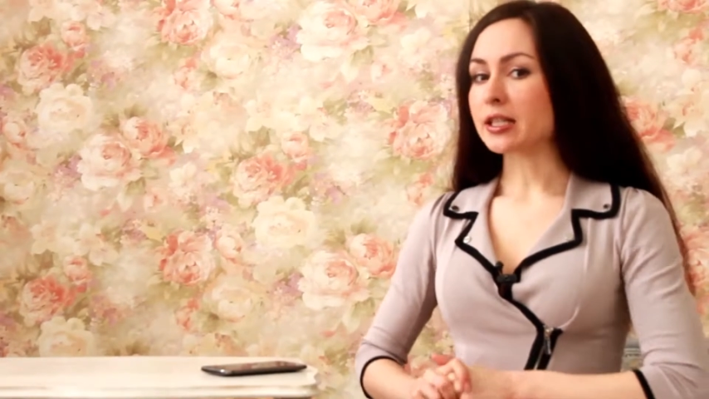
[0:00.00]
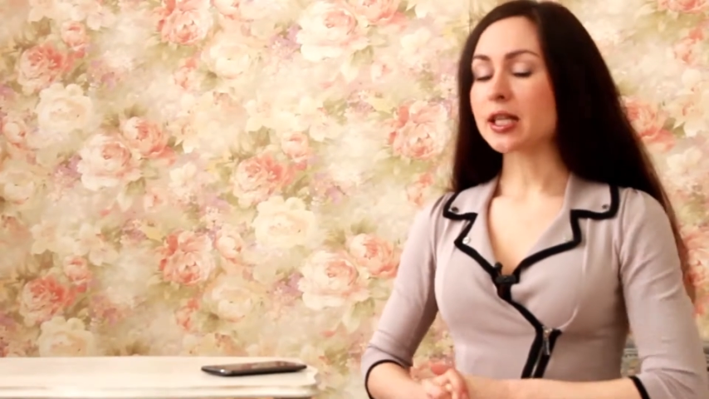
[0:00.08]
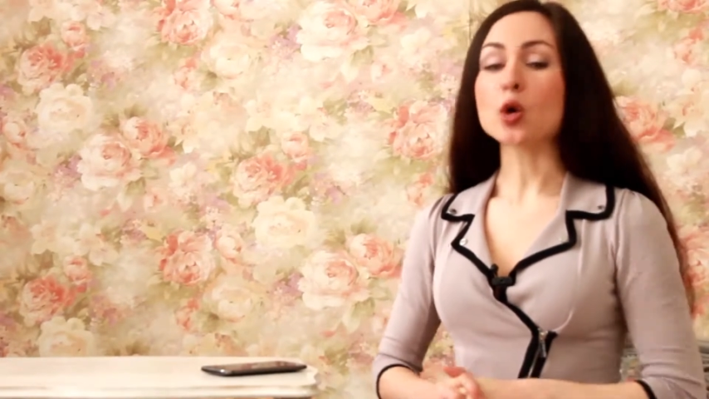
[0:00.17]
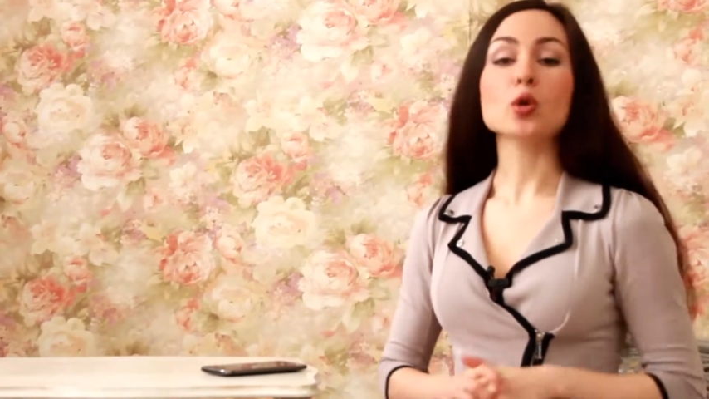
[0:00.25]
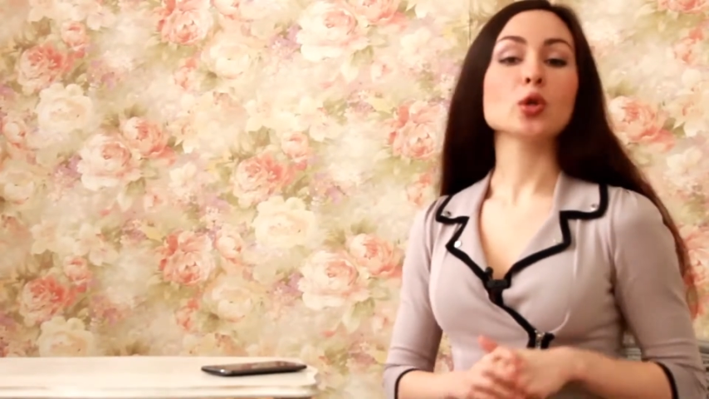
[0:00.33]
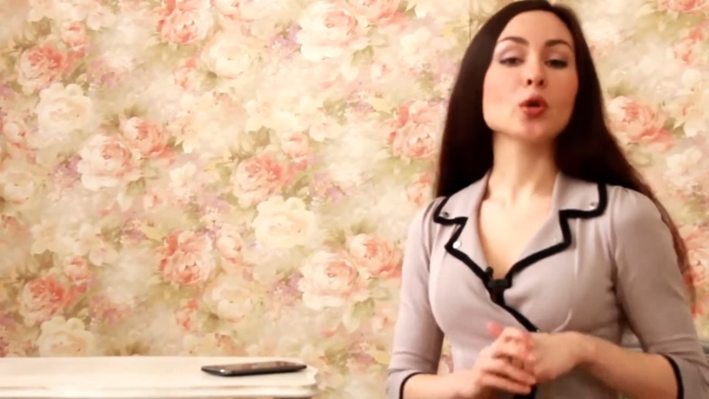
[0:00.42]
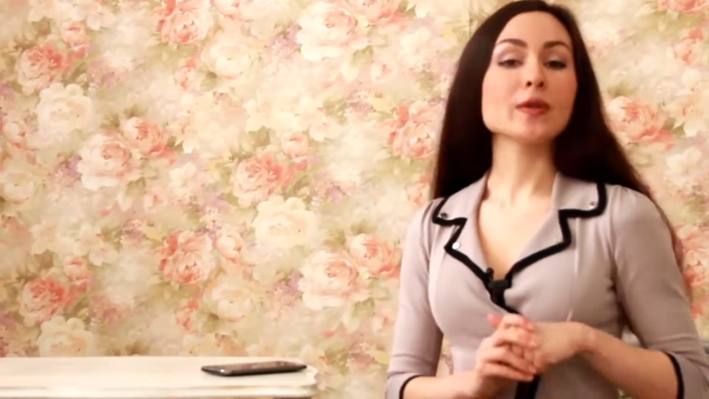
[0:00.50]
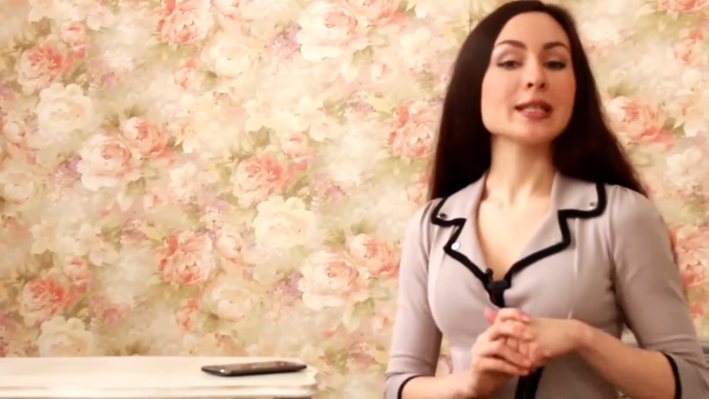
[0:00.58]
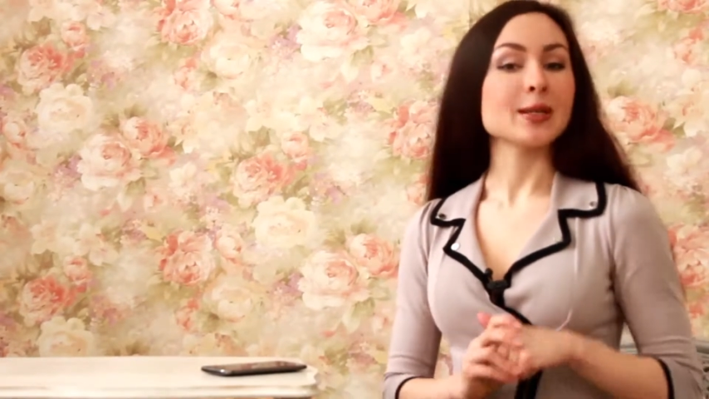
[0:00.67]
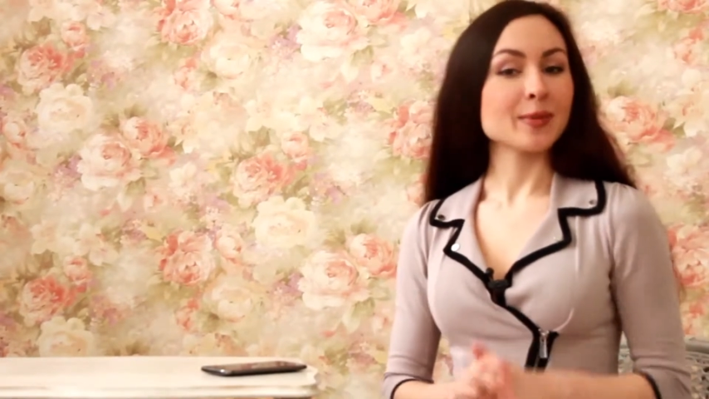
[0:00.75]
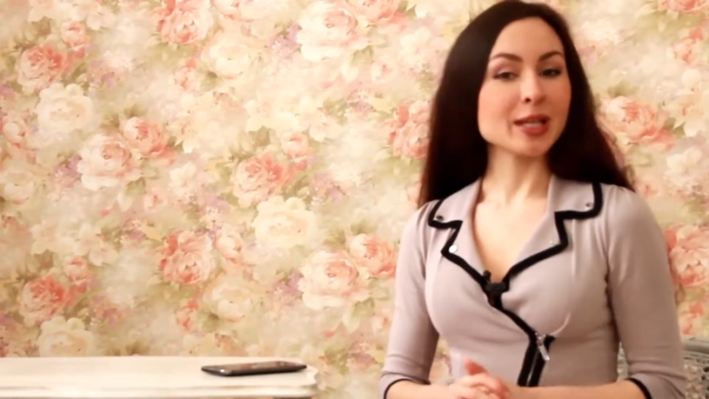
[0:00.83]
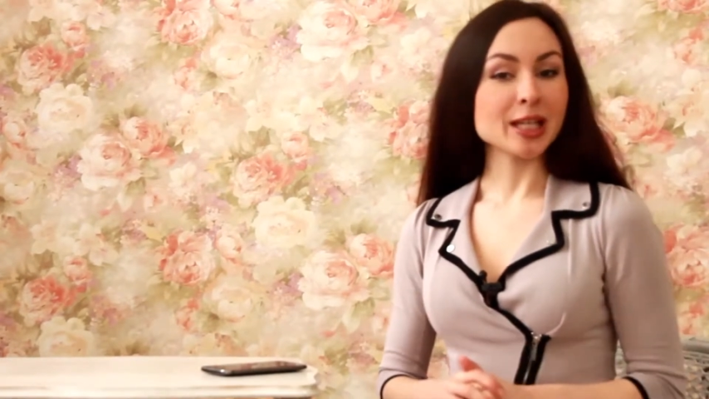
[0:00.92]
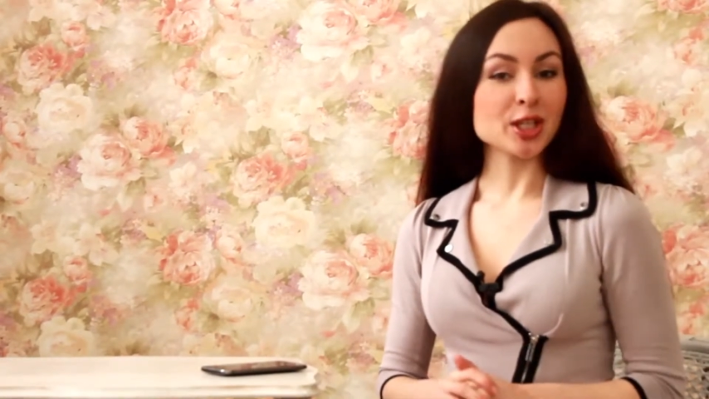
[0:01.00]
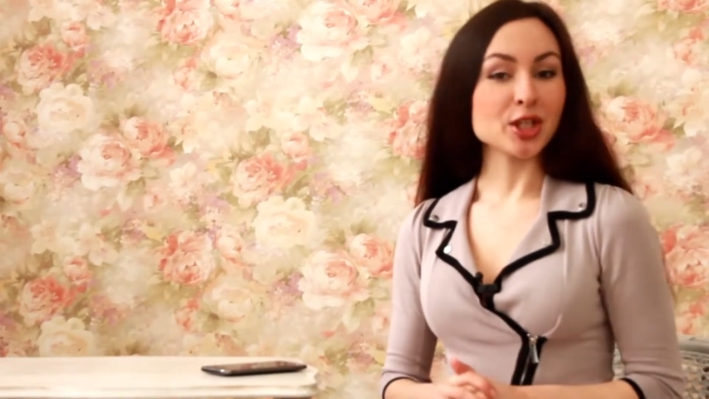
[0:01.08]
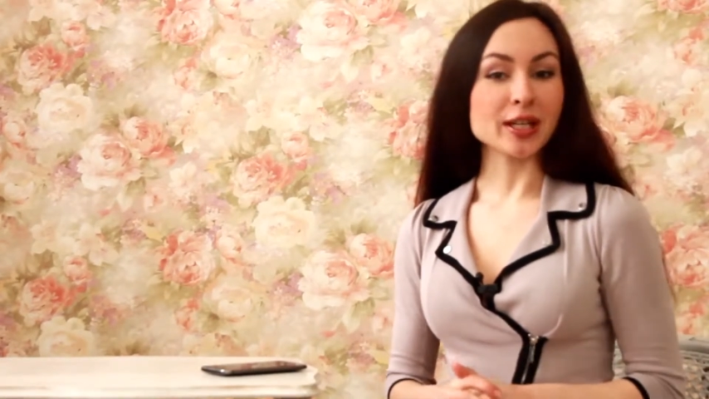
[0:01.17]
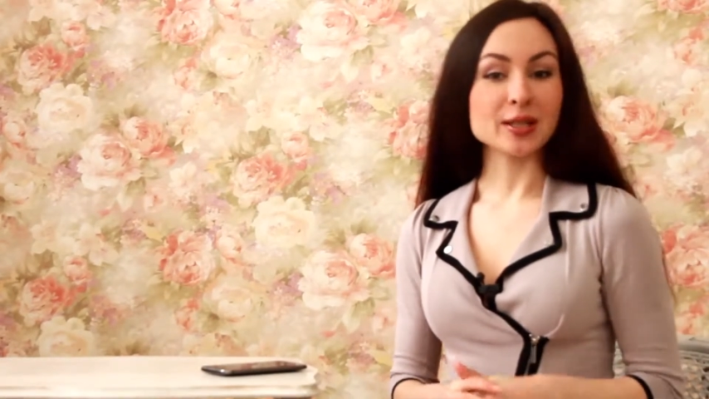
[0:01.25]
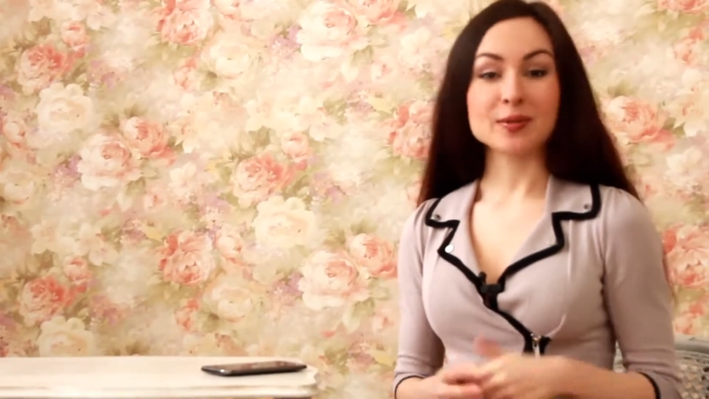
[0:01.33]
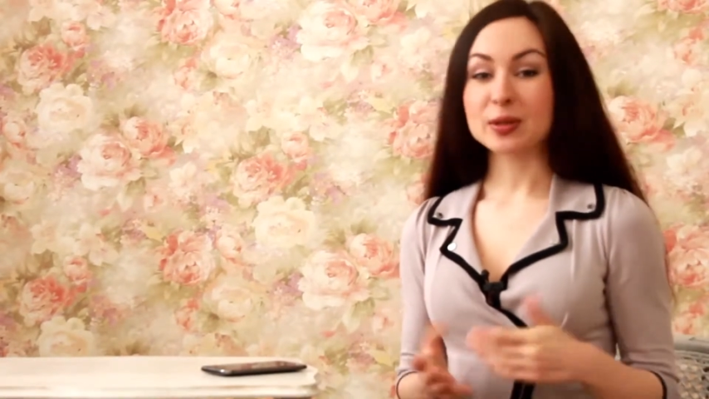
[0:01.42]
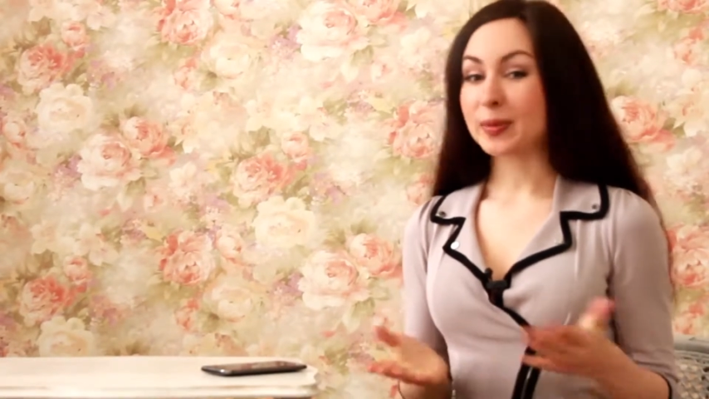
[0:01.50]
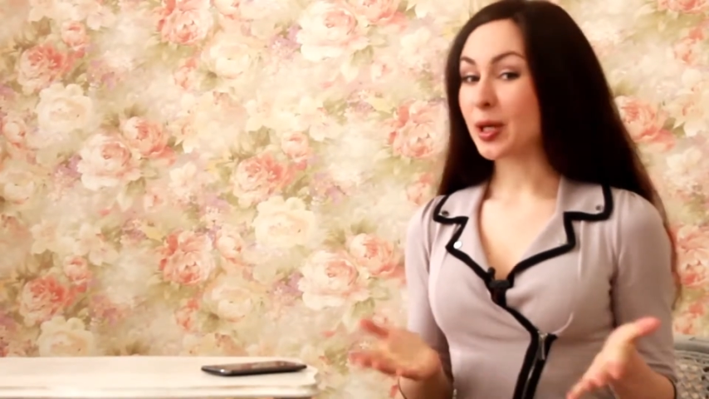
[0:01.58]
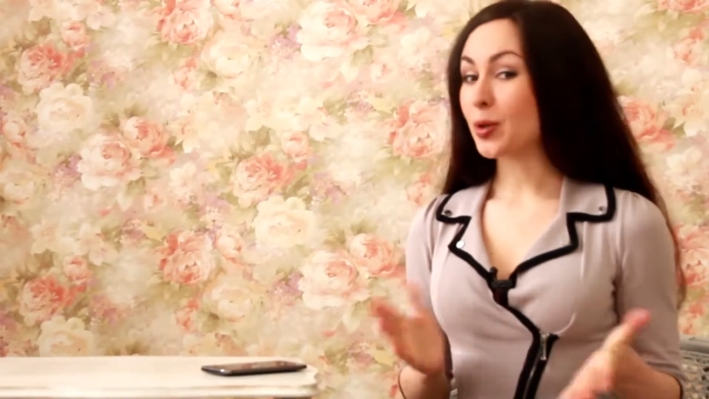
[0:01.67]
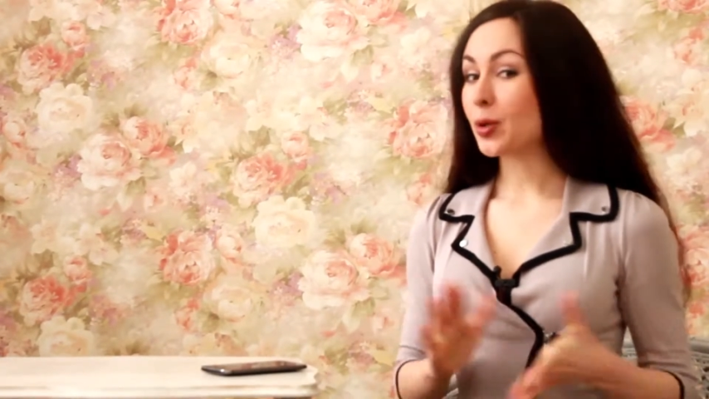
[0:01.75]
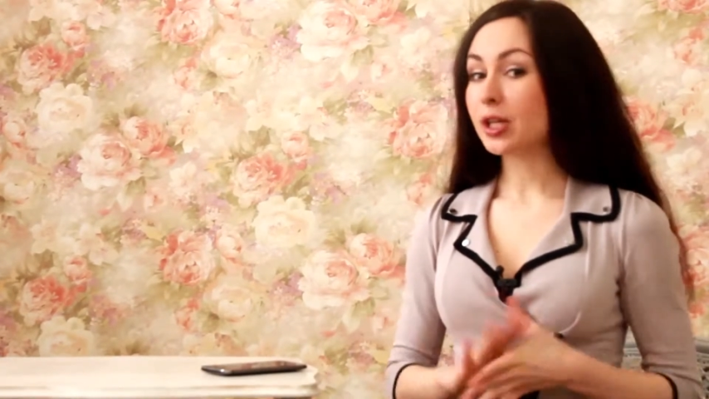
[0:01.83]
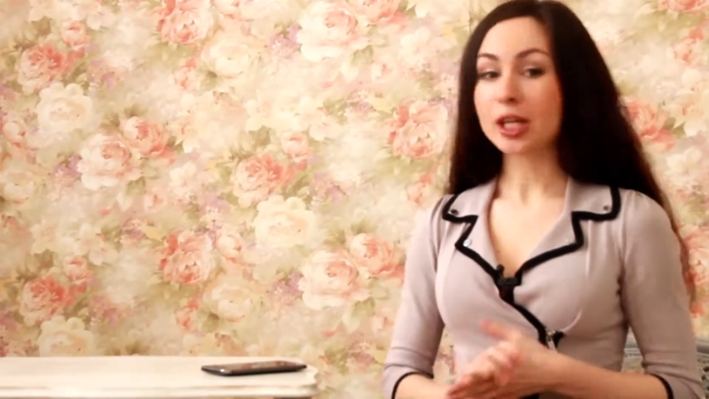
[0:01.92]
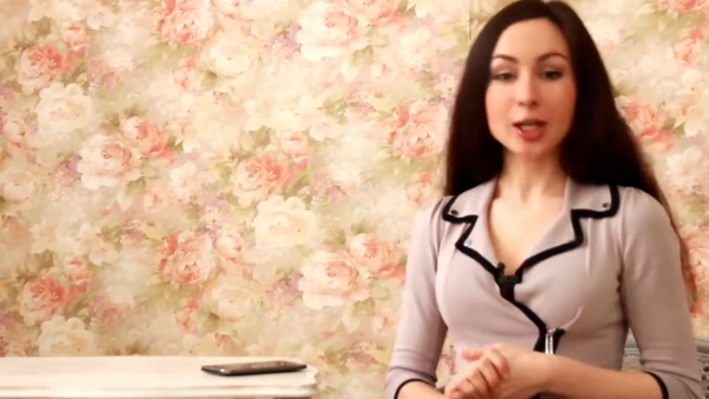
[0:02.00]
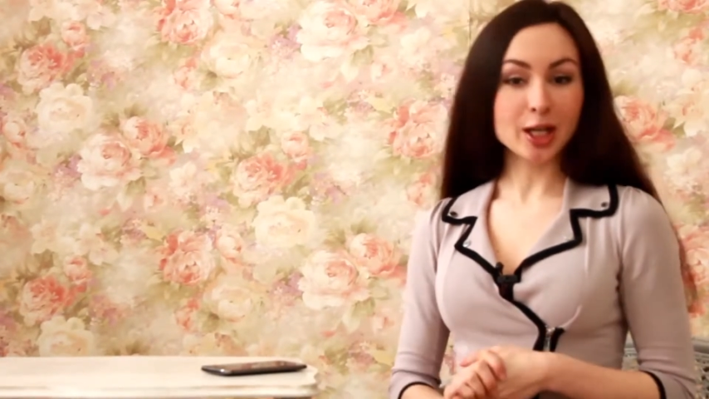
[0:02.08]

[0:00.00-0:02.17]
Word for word: с какой новости мне начать? С плохой или